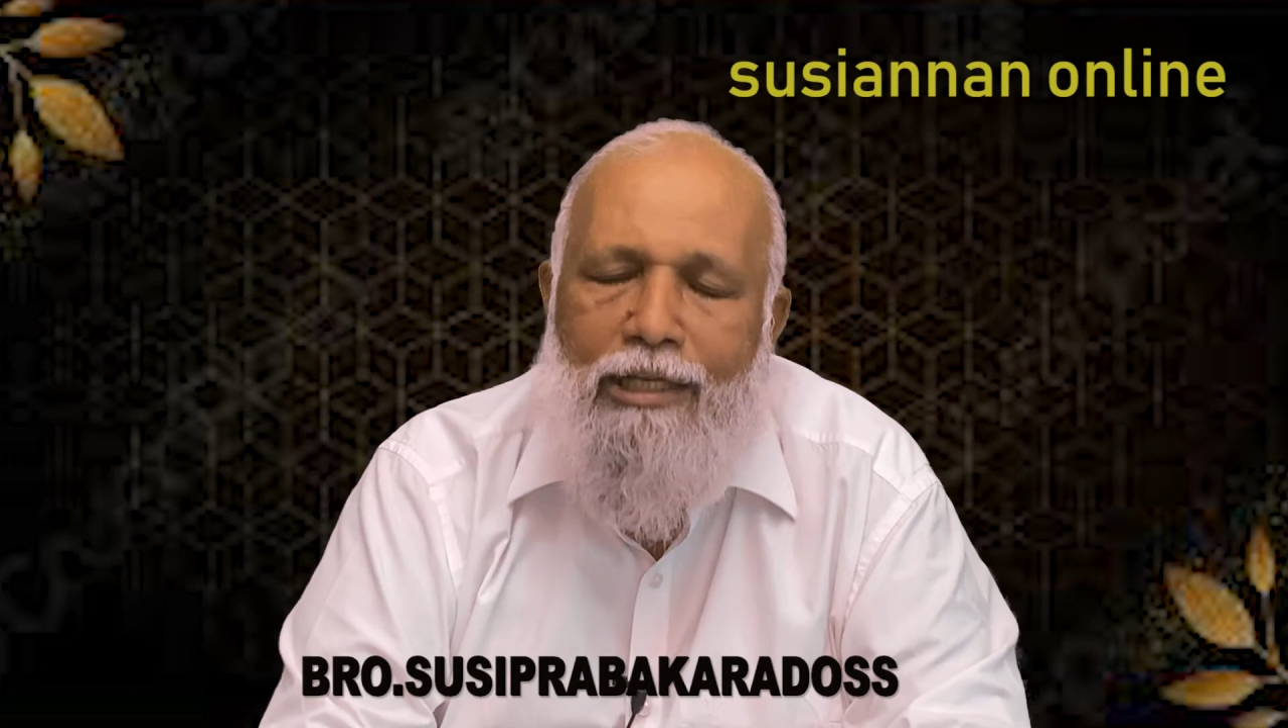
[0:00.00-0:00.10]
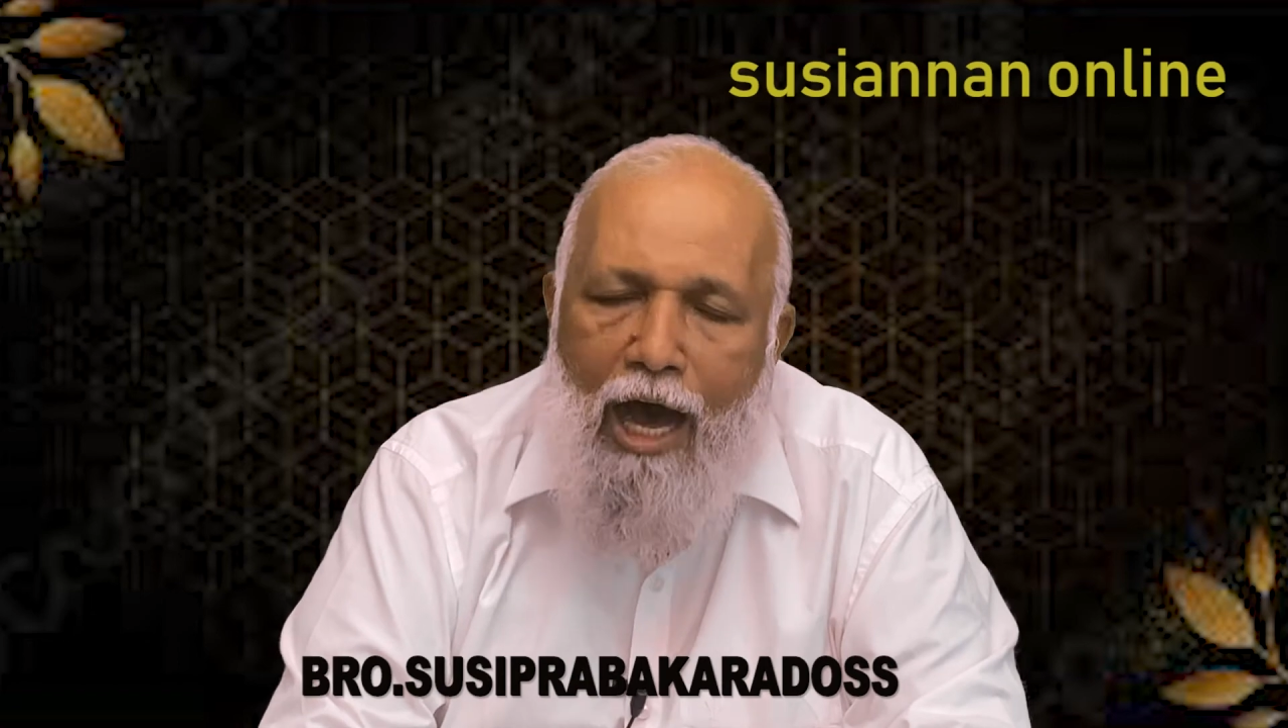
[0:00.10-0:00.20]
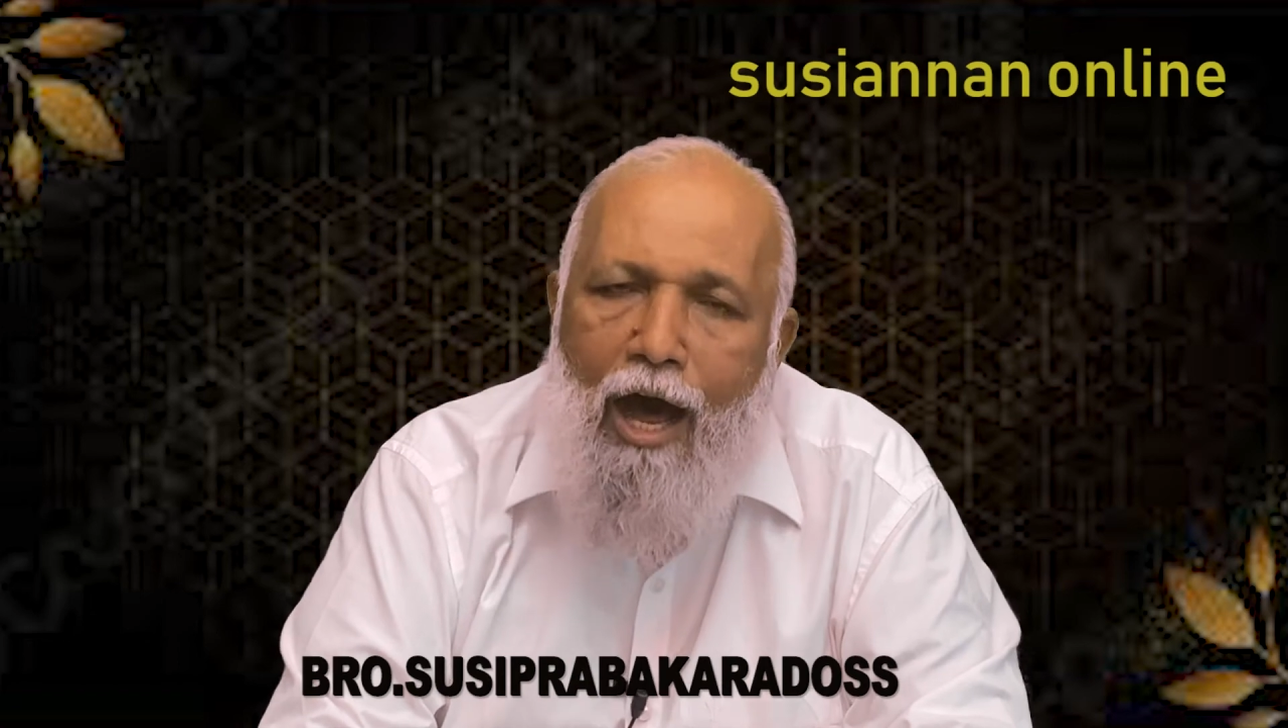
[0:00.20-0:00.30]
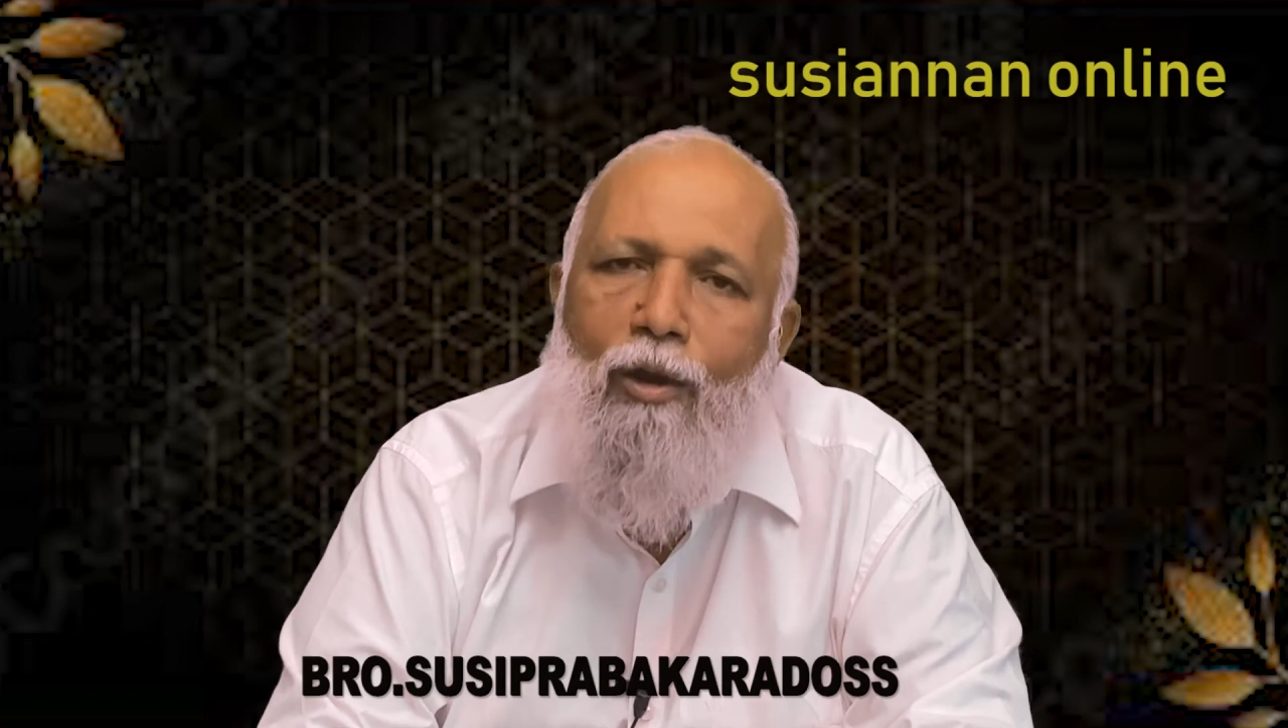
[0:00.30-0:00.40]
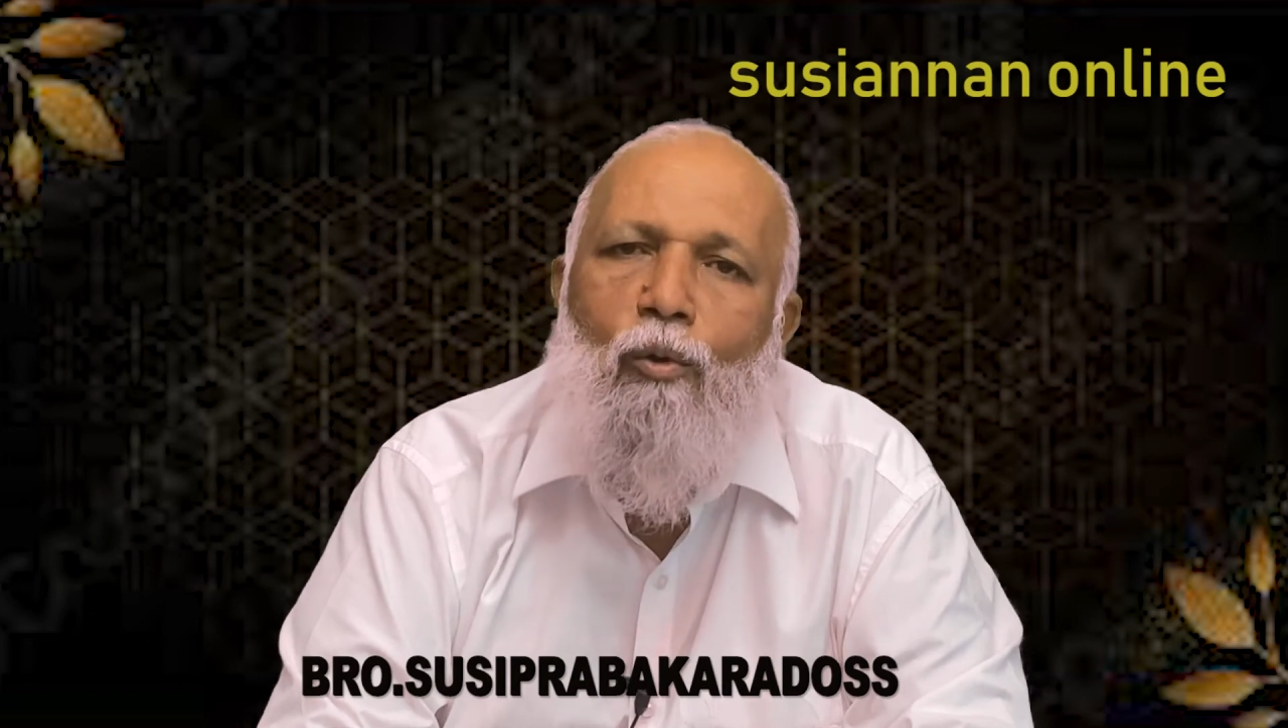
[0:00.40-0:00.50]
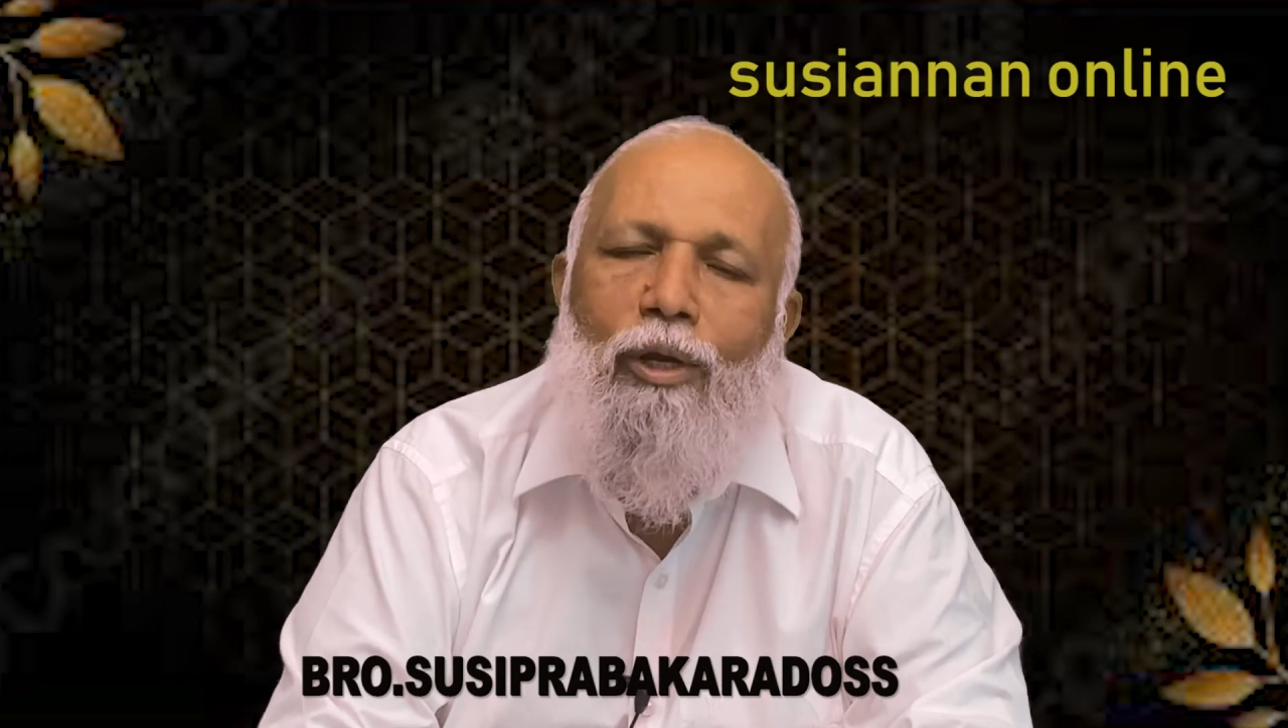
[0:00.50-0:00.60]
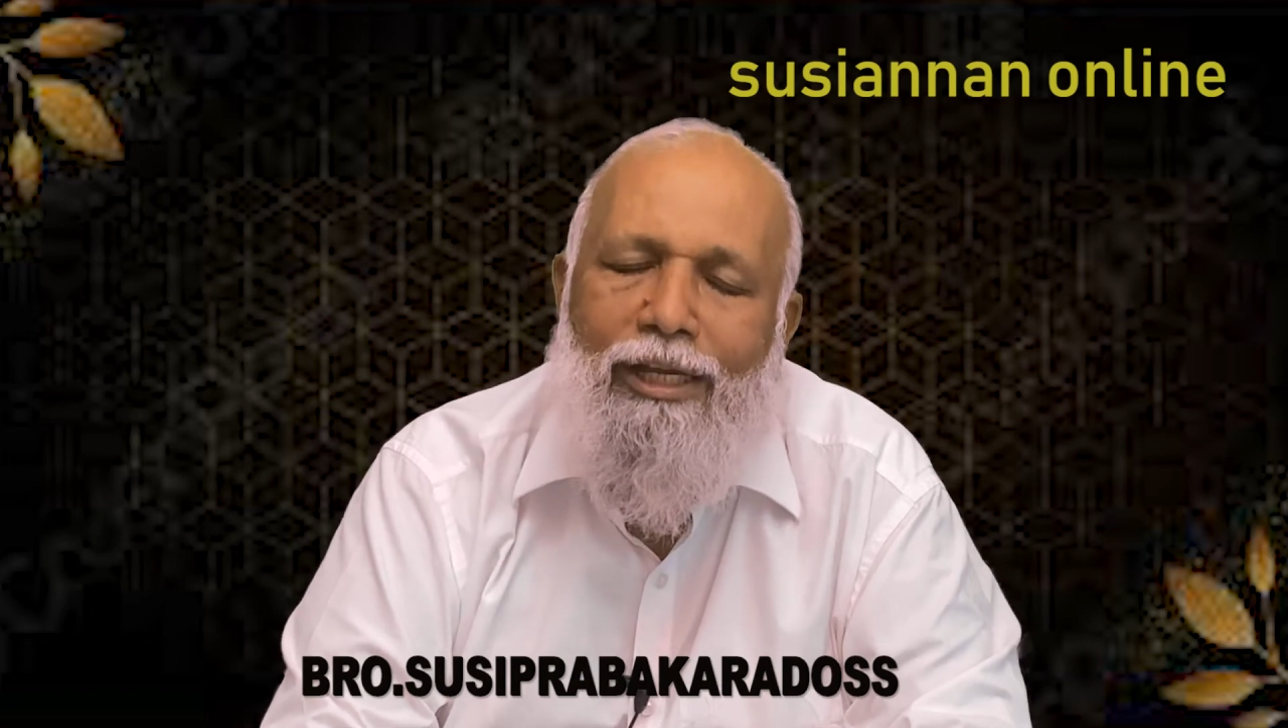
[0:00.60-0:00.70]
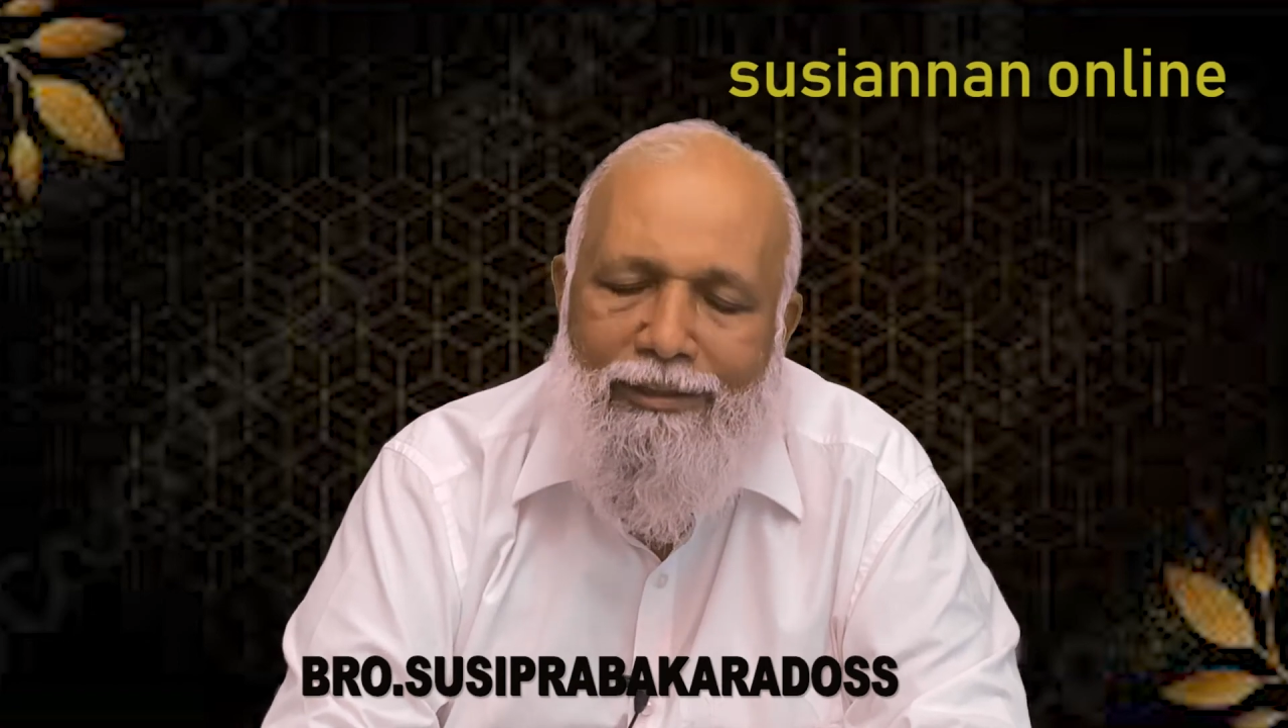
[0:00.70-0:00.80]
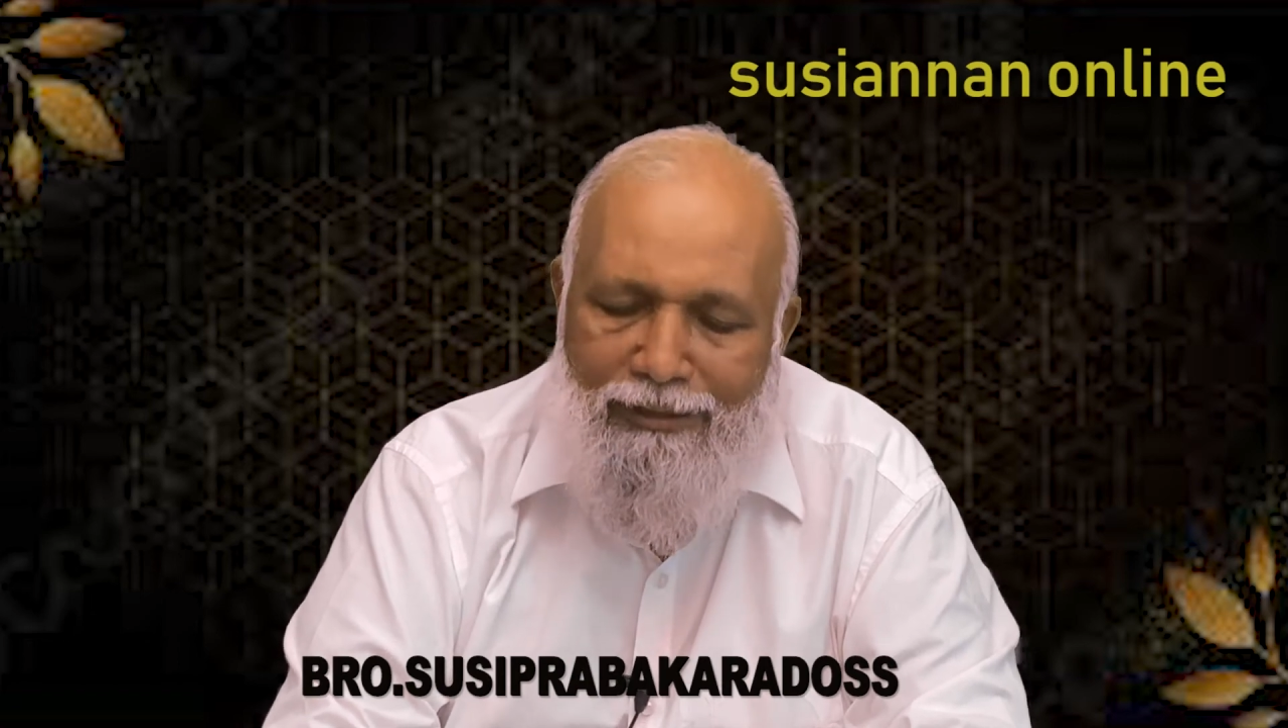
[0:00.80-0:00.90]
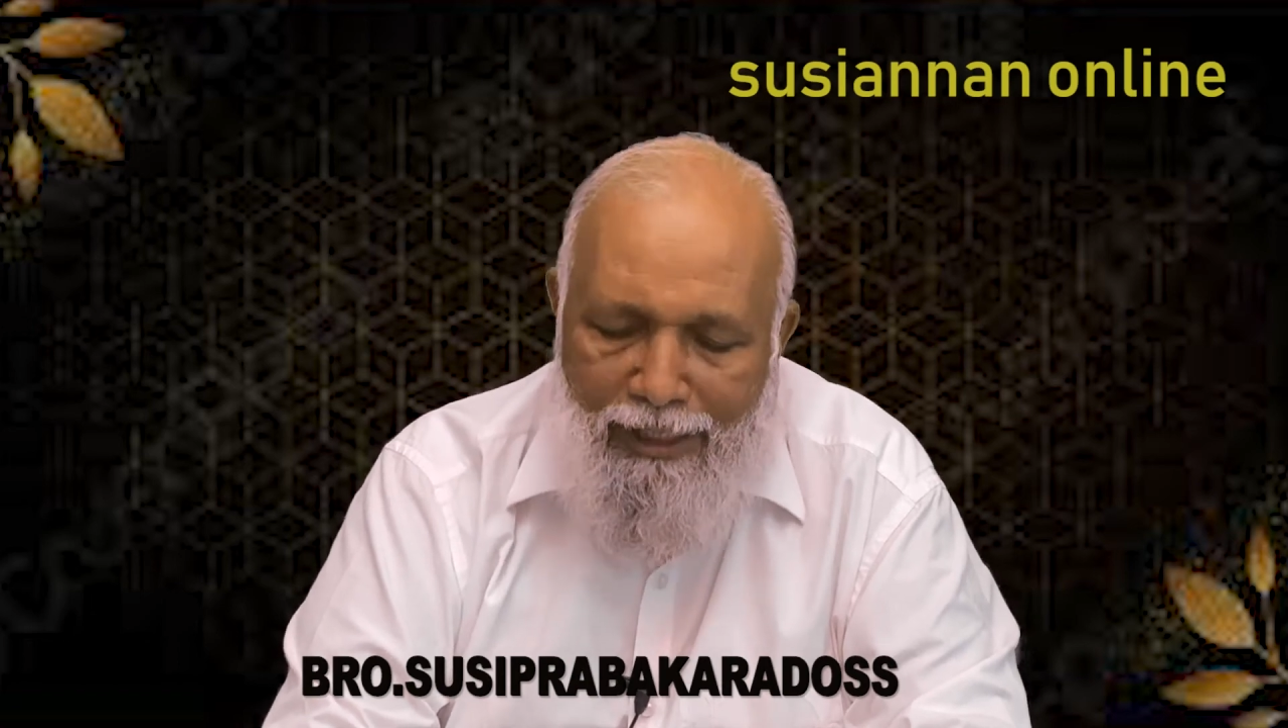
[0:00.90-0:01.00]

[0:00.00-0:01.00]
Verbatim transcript: யாருடைய